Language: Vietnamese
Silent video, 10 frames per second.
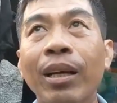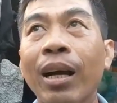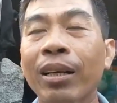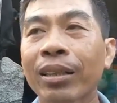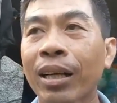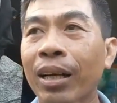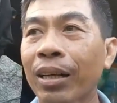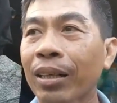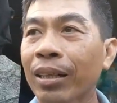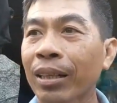Ở
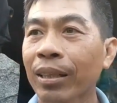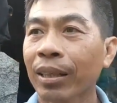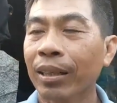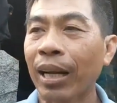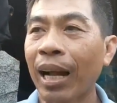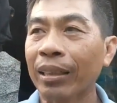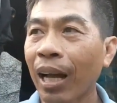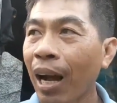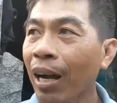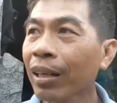Cần
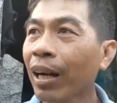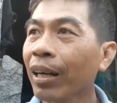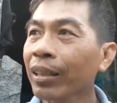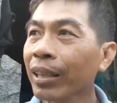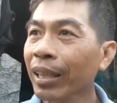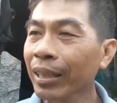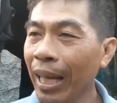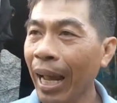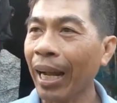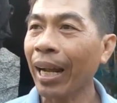Thơ, ở Kiên
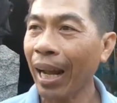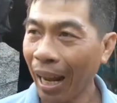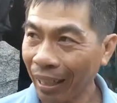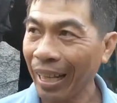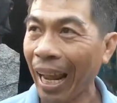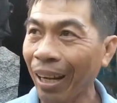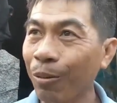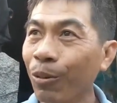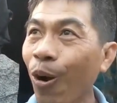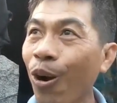Giang, An Giang
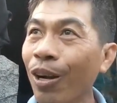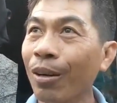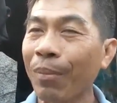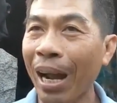cũng có, à.